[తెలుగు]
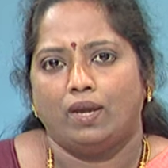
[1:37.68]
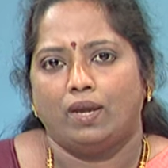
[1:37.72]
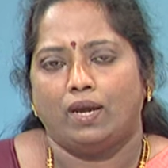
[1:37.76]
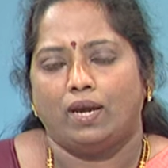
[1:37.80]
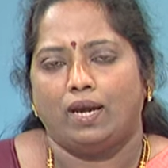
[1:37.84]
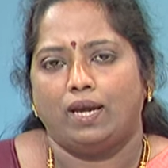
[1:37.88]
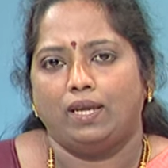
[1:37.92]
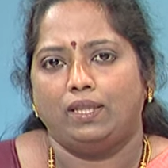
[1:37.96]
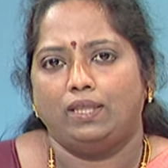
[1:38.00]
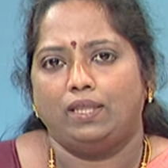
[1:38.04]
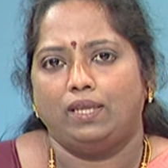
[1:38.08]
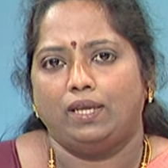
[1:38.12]

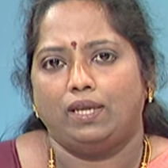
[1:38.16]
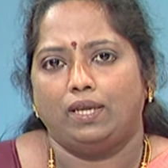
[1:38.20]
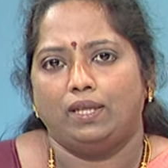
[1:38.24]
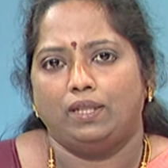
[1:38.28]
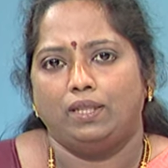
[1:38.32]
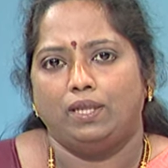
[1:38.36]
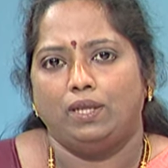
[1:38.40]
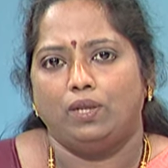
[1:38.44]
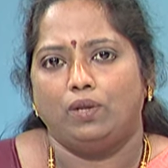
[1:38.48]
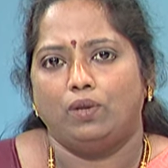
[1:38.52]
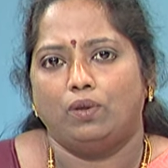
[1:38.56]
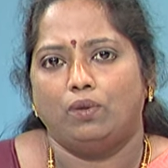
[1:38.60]
అయితే
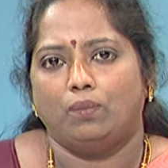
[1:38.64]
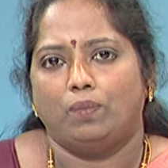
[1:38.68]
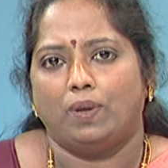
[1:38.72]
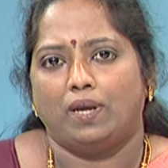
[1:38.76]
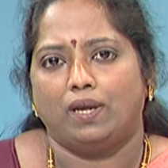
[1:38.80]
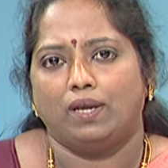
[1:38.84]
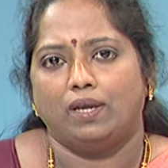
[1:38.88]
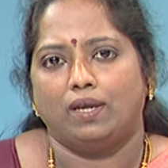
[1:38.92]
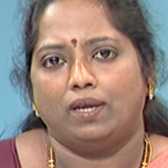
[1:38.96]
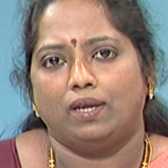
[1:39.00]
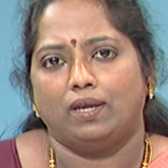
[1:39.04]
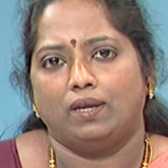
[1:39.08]
దీనిలో
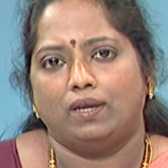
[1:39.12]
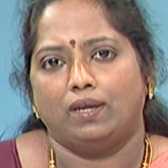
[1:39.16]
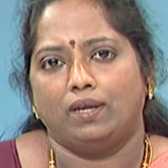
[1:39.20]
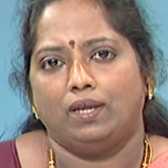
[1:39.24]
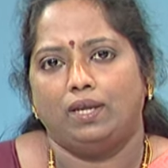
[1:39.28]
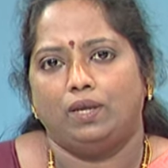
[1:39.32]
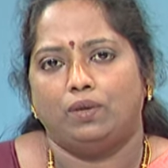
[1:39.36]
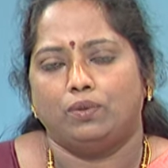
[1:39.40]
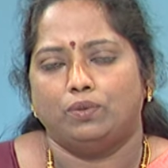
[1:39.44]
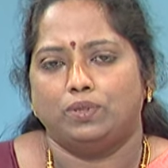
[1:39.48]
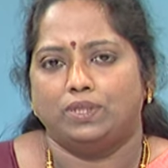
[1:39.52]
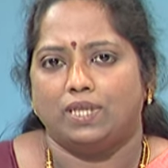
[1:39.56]
భాగంగా
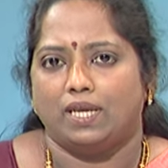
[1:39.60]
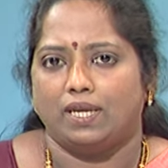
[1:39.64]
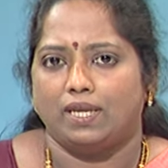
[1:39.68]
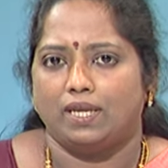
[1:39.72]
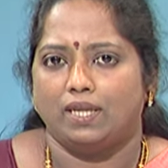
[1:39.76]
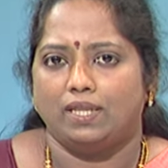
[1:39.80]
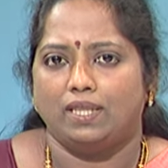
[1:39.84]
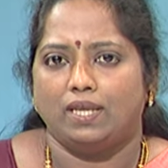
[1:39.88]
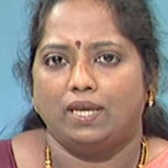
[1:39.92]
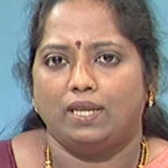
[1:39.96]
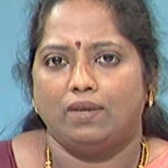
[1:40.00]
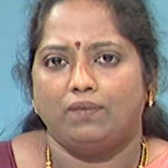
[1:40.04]
ఇటు
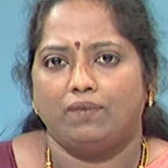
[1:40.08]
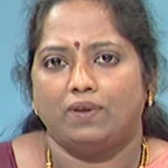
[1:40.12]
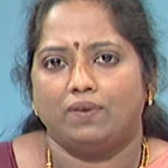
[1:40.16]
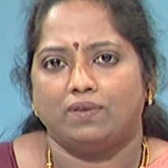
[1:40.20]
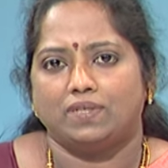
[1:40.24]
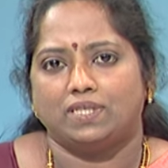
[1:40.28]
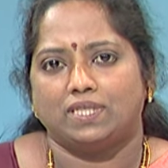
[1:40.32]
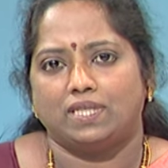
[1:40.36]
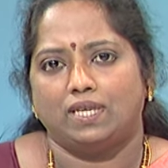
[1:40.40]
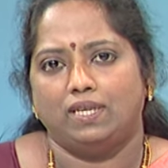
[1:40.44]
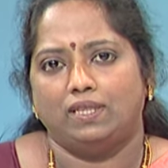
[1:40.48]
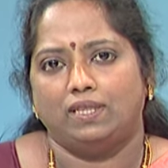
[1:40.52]
జాగిర్దారి
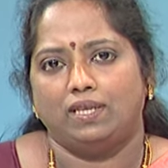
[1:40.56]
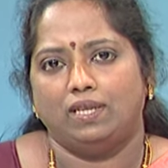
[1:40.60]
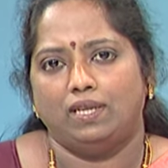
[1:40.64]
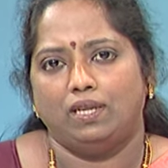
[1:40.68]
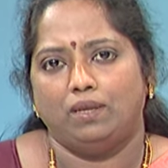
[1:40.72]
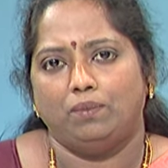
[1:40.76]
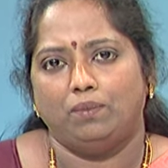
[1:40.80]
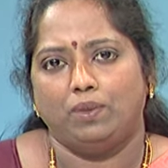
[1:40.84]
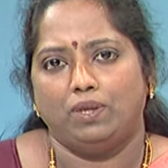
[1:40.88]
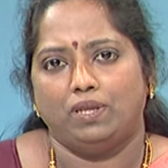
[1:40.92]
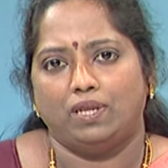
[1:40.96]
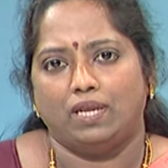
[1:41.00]
వ్యవస్థ
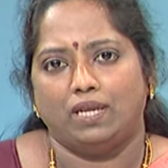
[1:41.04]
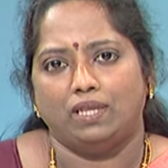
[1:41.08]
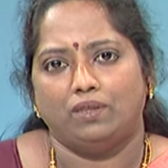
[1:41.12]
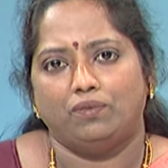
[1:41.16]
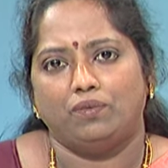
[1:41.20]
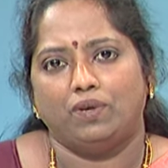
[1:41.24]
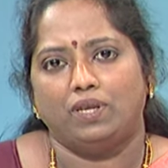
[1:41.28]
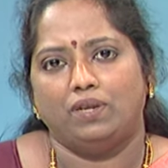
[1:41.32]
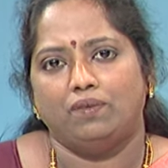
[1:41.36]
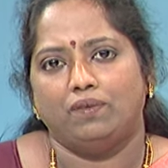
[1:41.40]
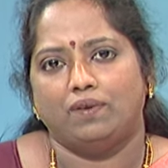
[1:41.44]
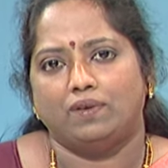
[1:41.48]
అయితేనేమి
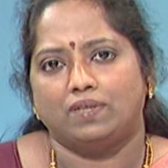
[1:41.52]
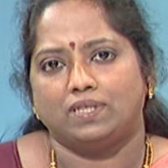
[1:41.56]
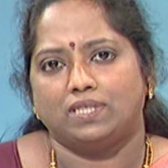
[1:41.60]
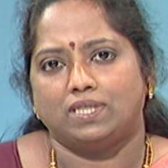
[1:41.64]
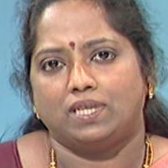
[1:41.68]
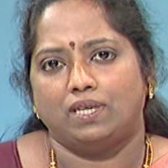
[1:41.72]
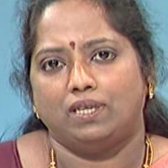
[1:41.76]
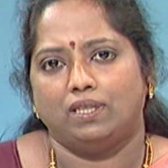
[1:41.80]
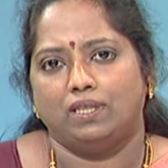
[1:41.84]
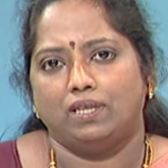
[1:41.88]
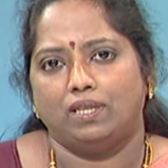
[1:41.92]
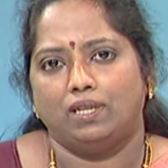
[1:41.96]
రైతువారి వ్యవస్థ
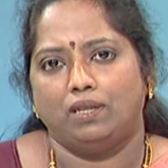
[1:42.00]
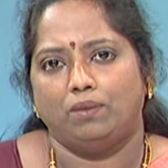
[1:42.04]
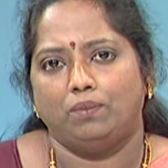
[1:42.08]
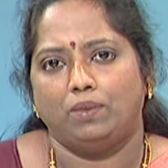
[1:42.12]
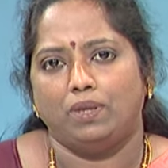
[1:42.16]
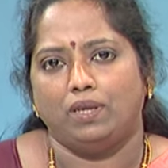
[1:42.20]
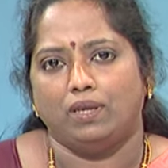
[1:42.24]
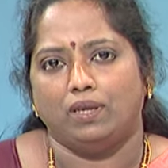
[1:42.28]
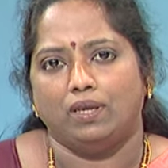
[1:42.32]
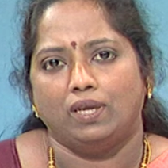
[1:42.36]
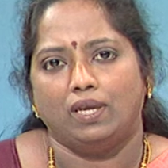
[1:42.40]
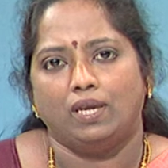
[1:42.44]

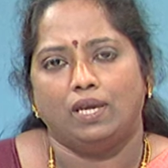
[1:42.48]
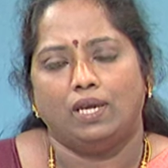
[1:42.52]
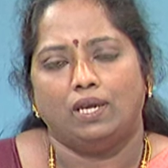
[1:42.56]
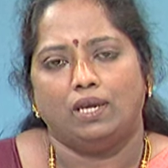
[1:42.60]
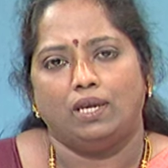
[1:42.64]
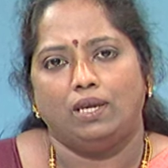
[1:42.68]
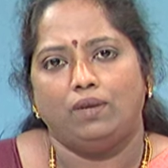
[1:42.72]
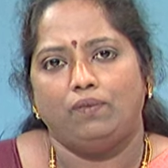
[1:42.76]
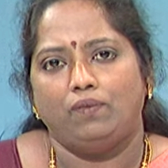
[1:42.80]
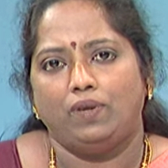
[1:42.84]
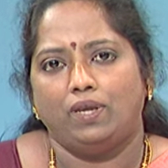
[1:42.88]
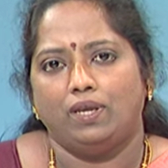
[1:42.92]
అయితేనేమి
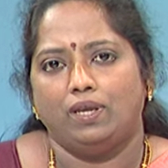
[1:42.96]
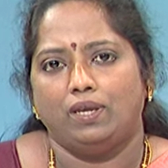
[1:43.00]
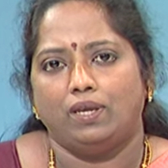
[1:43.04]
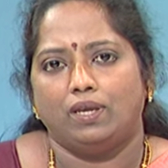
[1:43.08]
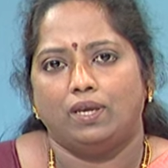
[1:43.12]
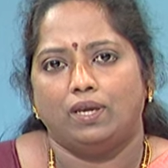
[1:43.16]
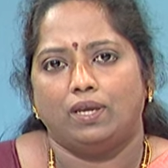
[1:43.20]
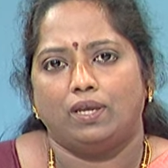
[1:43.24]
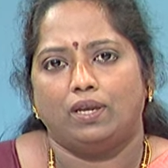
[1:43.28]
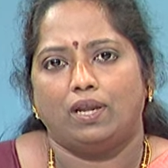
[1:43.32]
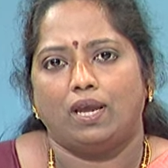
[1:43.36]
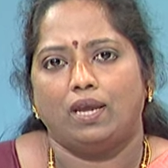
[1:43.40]
ఇవి
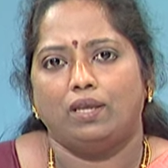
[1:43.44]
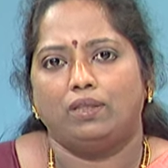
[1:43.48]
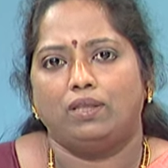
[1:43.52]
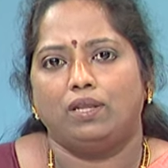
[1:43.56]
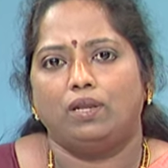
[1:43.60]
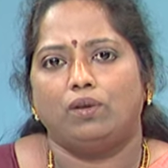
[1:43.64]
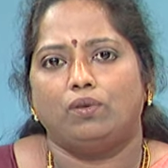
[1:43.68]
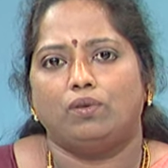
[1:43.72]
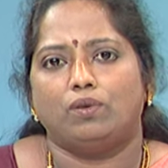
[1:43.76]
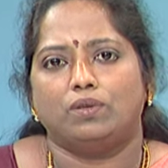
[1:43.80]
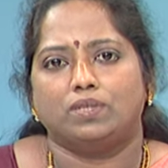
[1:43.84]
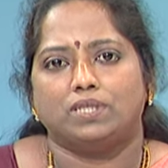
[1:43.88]

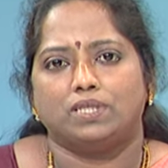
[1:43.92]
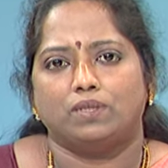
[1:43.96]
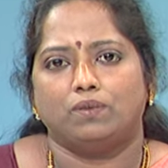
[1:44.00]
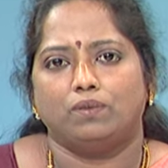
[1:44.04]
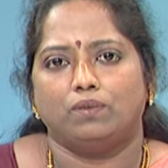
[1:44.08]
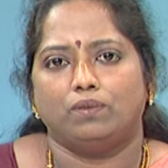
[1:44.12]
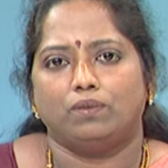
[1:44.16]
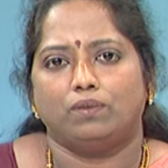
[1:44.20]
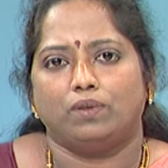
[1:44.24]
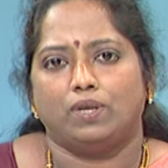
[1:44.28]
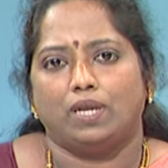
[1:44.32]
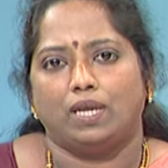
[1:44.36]
రైతుల కోసం
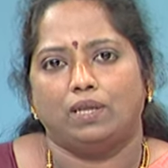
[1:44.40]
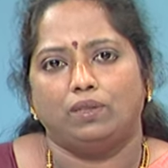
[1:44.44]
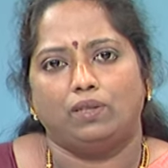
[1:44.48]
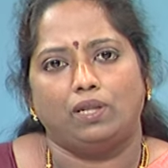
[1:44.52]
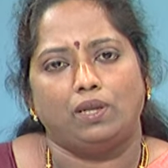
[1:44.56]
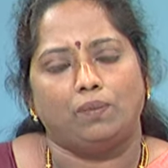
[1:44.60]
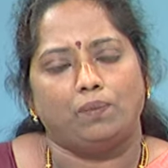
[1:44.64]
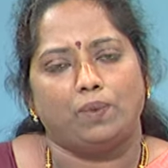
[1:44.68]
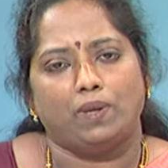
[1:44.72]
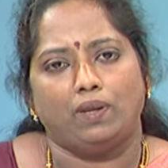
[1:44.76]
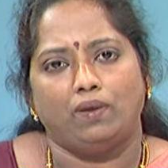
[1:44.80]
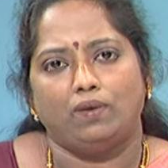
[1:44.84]

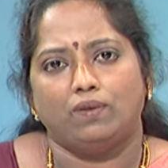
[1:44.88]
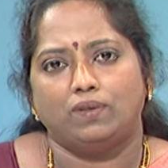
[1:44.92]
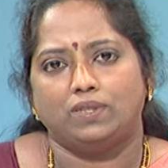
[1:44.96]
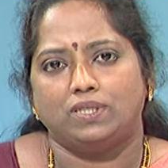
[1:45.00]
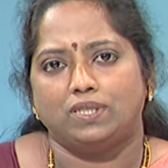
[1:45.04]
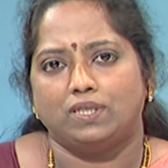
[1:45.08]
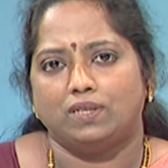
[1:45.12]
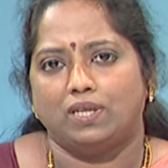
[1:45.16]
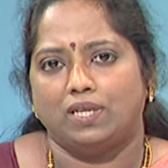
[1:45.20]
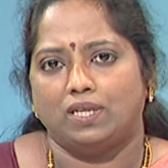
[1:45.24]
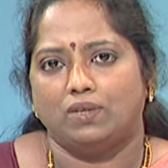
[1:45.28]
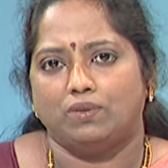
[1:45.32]
రైతుల
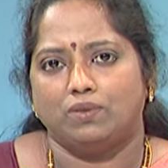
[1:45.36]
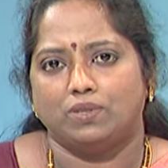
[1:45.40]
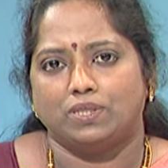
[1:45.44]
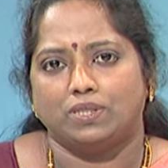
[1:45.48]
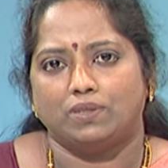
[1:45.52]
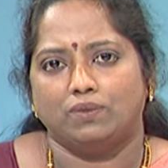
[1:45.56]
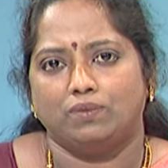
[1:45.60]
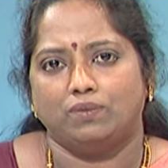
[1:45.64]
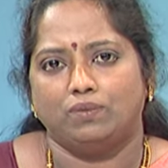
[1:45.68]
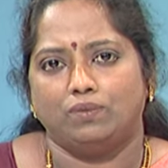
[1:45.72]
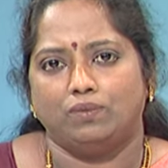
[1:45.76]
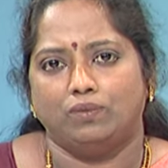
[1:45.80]
ప్రయోజనాల
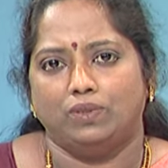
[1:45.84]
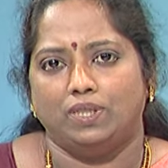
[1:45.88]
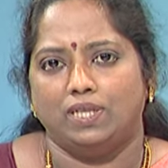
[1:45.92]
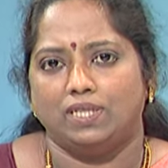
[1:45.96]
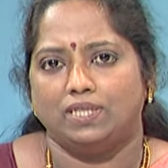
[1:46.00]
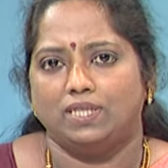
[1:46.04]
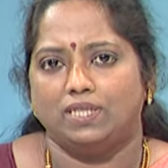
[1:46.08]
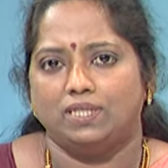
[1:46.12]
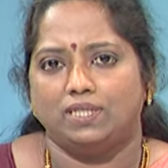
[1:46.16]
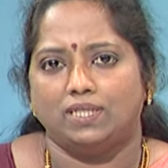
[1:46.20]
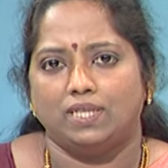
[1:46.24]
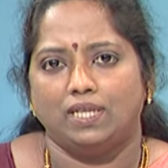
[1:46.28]
కోసం
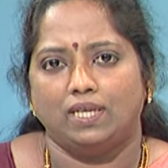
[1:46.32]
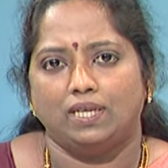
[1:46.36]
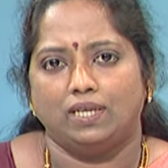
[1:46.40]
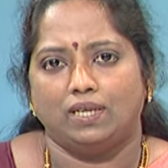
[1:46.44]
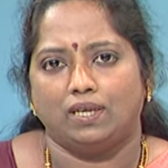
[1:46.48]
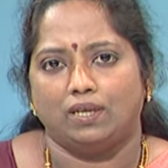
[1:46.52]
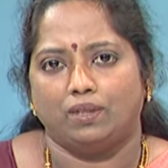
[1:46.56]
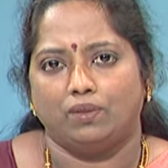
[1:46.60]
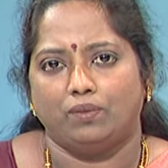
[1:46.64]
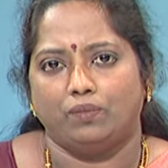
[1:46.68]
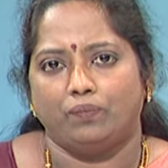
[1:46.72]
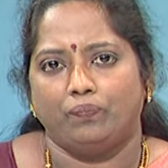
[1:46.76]
ఉద్దేశించినవి
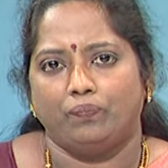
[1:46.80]
కాదు